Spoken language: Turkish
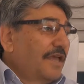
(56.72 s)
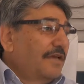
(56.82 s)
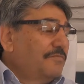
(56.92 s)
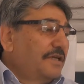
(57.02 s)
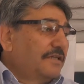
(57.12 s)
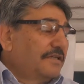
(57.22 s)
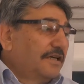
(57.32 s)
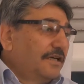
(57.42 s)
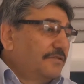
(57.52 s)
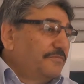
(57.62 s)
Emlak
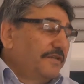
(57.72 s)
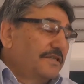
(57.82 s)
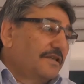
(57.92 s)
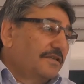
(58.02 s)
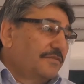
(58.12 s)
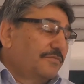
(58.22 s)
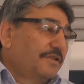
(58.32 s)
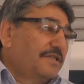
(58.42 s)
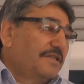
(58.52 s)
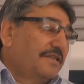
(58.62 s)
alım ve
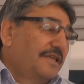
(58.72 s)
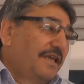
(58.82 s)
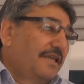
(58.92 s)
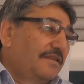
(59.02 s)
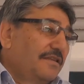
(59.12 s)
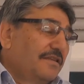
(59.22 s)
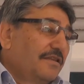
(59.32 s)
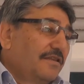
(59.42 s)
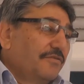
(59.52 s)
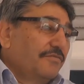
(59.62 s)
satımı ciddiyet
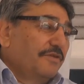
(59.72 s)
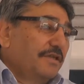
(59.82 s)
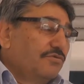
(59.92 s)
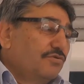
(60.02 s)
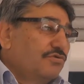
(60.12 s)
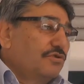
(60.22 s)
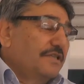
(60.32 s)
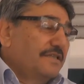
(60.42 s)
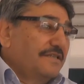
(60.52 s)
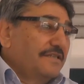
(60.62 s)
ve
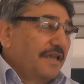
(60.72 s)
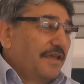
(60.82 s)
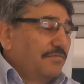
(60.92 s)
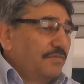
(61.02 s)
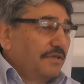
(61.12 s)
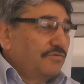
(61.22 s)
dürüstlük isteyen bir